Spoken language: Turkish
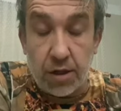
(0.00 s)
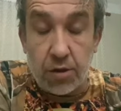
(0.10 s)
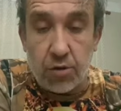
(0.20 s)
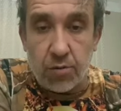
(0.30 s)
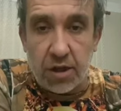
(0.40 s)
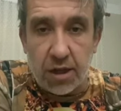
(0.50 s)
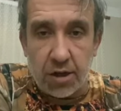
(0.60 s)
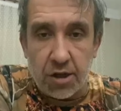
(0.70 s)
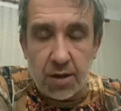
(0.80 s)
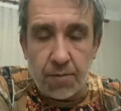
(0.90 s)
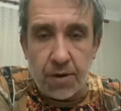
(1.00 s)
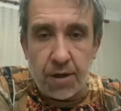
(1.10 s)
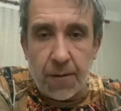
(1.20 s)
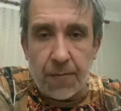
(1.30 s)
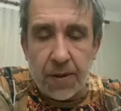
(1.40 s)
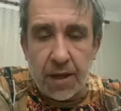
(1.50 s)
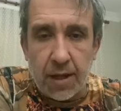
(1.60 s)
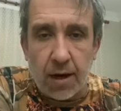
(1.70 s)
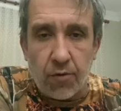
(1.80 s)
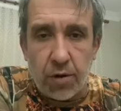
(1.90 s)
günü bu ilk aşı yapılır.
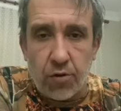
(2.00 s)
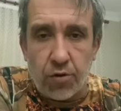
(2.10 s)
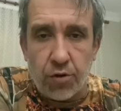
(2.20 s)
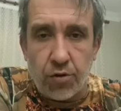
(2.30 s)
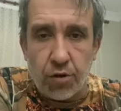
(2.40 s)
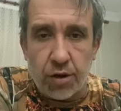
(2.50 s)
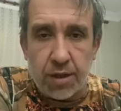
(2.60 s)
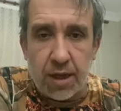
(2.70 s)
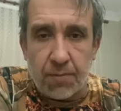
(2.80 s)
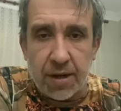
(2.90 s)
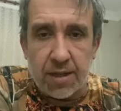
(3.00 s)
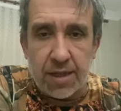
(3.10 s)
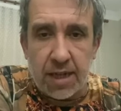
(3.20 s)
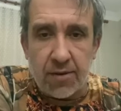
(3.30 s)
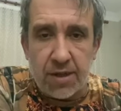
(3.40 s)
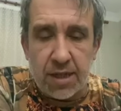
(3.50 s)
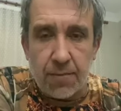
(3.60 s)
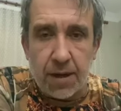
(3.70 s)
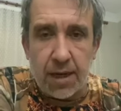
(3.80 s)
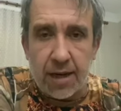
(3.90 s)
Yavruya 3 gün öncesinden parazit tedavisi
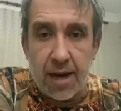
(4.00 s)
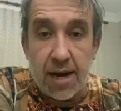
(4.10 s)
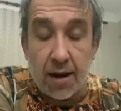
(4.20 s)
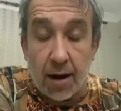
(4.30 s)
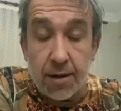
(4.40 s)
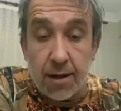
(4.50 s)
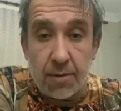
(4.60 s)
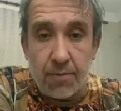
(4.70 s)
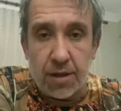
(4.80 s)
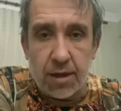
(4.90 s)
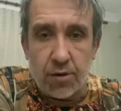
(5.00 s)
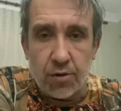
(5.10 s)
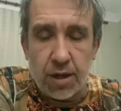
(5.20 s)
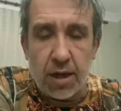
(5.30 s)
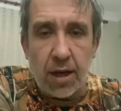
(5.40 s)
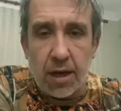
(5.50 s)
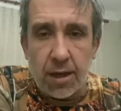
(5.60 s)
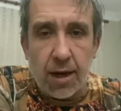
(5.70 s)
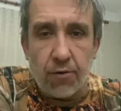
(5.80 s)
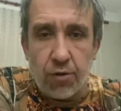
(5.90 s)
yaparken eğer anneden besleniyorsa
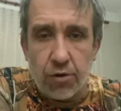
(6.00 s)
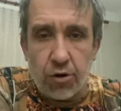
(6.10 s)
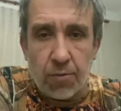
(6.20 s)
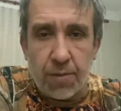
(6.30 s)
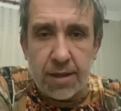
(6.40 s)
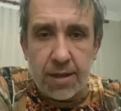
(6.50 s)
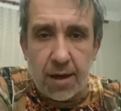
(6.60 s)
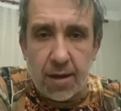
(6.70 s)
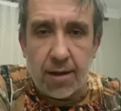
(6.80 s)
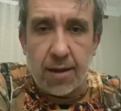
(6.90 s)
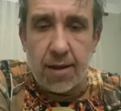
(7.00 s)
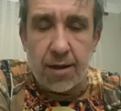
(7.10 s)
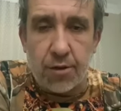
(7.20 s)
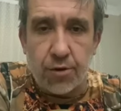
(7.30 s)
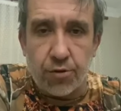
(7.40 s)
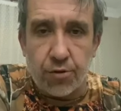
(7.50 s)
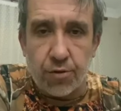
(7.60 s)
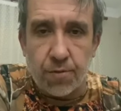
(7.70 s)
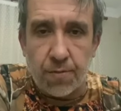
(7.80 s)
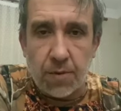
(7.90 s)
yavruyu 4-5 saat anneden
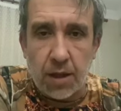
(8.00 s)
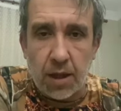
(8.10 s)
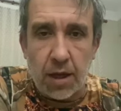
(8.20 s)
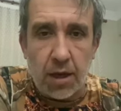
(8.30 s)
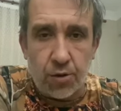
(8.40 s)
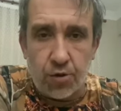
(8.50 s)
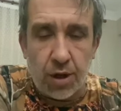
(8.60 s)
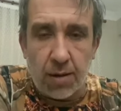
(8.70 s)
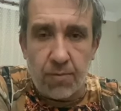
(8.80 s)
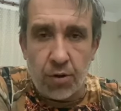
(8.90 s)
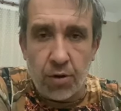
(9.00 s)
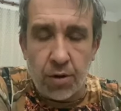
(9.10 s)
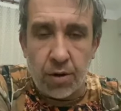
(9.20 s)
ayırıyorsunuz. Süt emmiyor.